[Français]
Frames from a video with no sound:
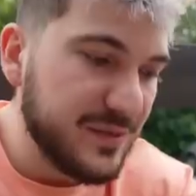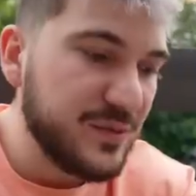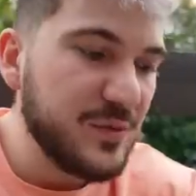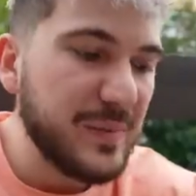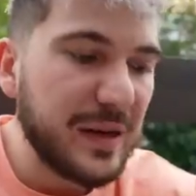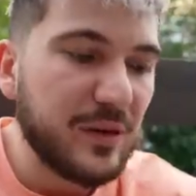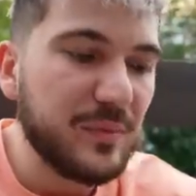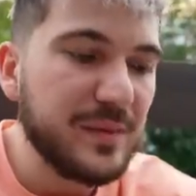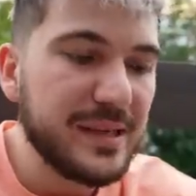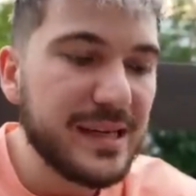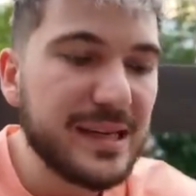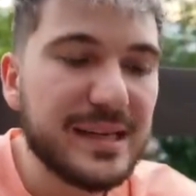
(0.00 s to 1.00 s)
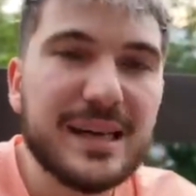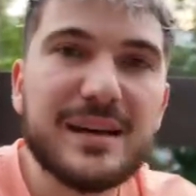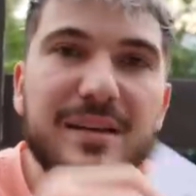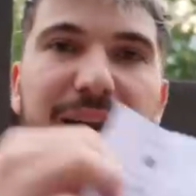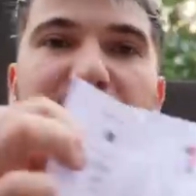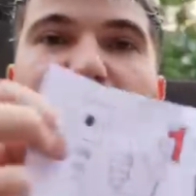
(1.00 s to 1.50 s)
Super compliqué les
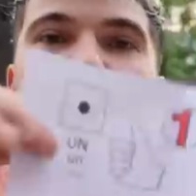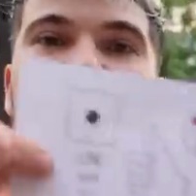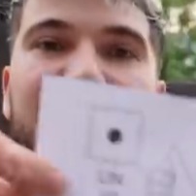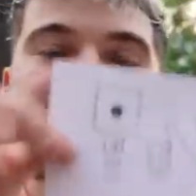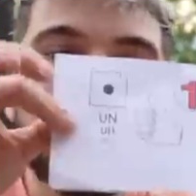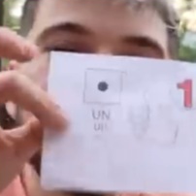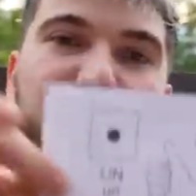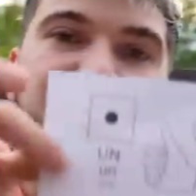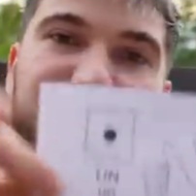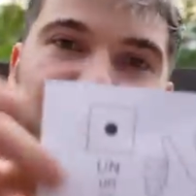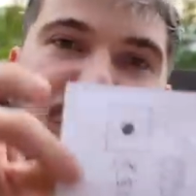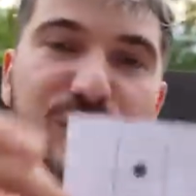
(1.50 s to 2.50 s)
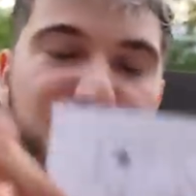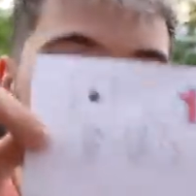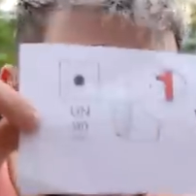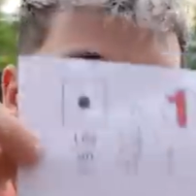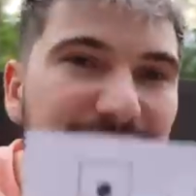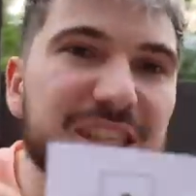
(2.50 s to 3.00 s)
gars, dans les commentaires là tout de suite vraiment,
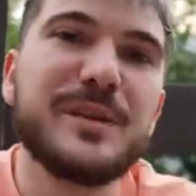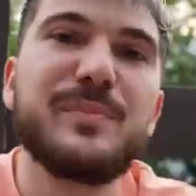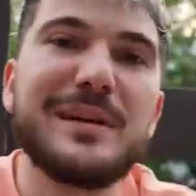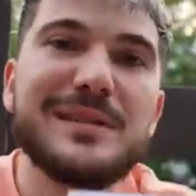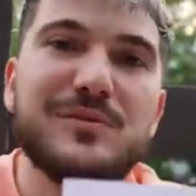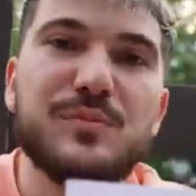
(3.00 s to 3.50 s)
ne trichez pas s'il